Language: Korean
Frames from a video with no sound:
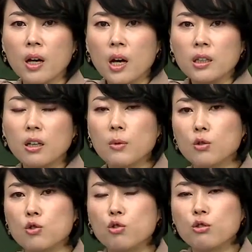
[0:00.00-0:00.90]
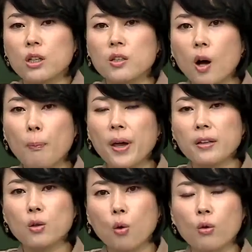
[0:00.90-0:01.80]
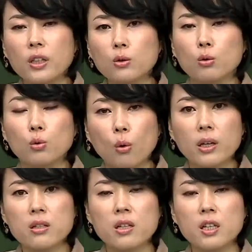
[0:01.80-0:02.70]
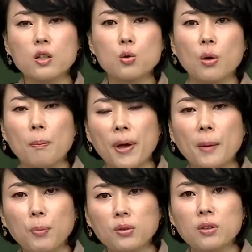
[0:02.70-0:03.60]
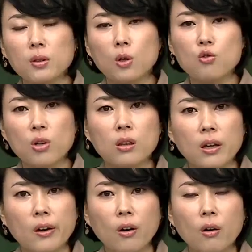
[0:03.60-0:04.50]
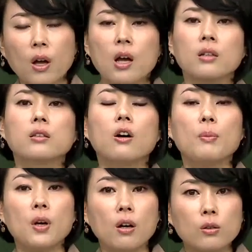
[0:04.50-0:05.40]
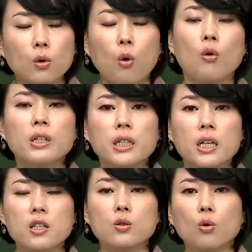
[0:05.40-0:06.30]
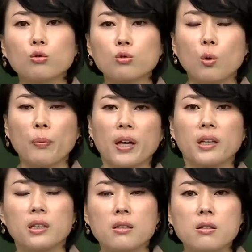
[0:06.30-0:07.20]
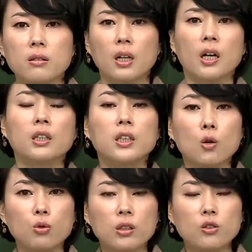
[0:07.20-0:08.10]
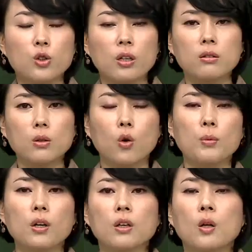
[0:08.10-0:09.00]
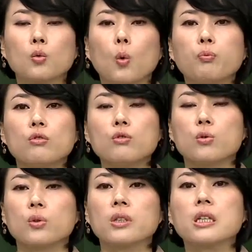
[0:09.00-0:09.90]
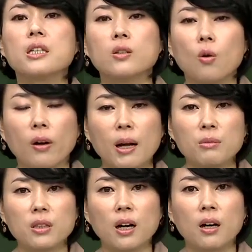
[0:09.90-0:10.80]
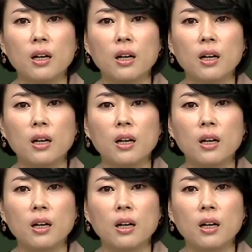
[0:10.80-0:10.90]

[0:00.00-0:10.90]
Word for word: 그러면 줄이 옆에 있는 공기도 똑같이 1초에 100번 흔들어 주겠네요. 그러면 공기의 진동수도 100헤르츠. 그게 우리 귀에 들어오면 높은 소리로 들리는 거랍니다.